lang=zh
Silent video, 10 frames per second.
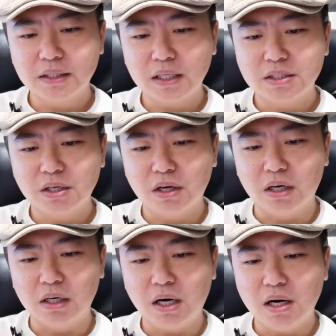大家知道
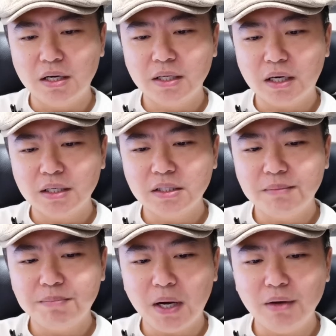啊，二零二零年
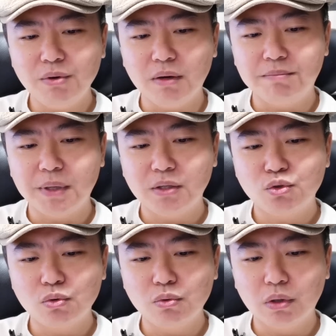八月被
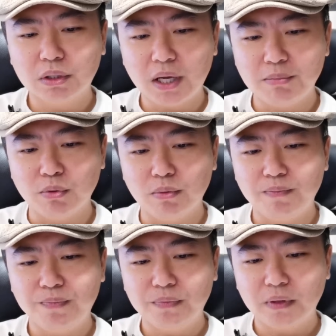中国逮捕，
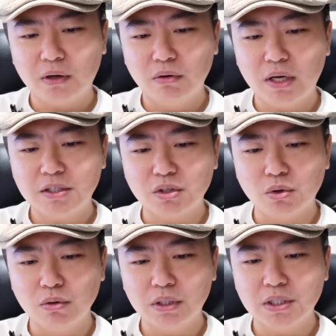后来指
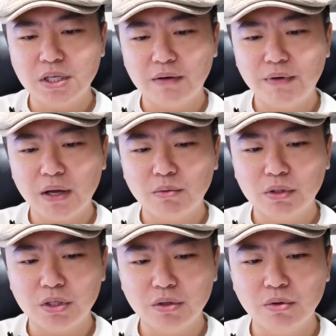控呢向外国
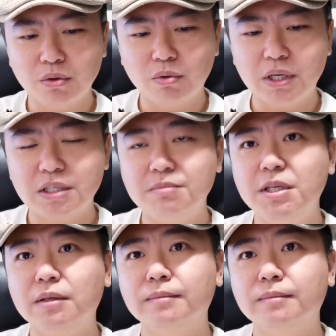提供国家机密。